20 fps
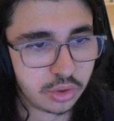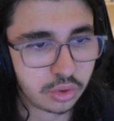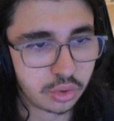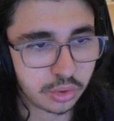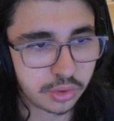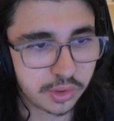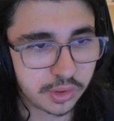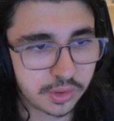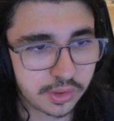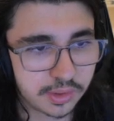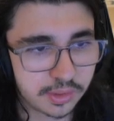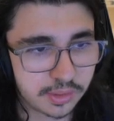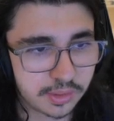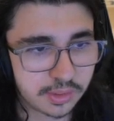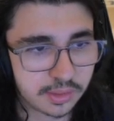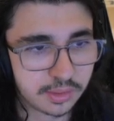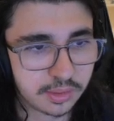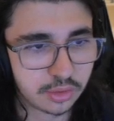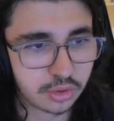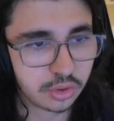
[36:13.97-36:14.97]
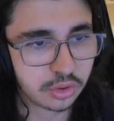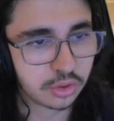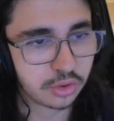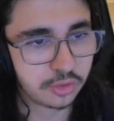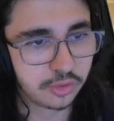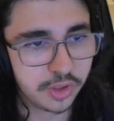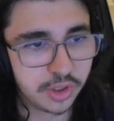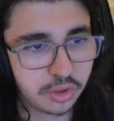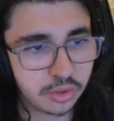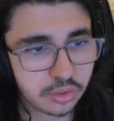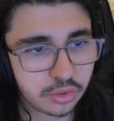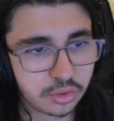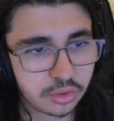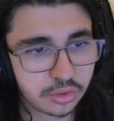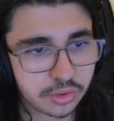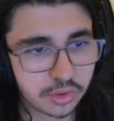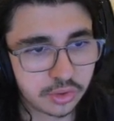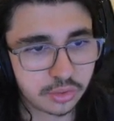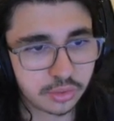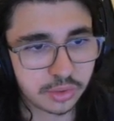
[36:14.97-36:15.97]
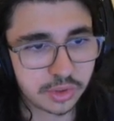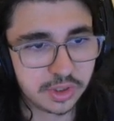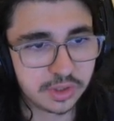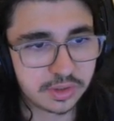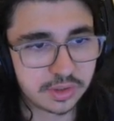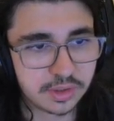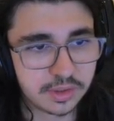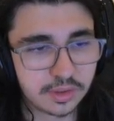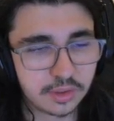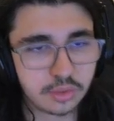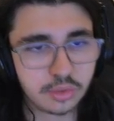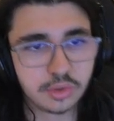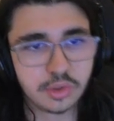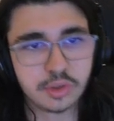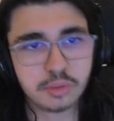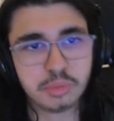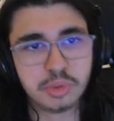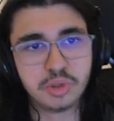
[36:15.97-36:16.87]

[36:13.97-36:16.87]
todas as todos os fails, todas as conquistas e todos os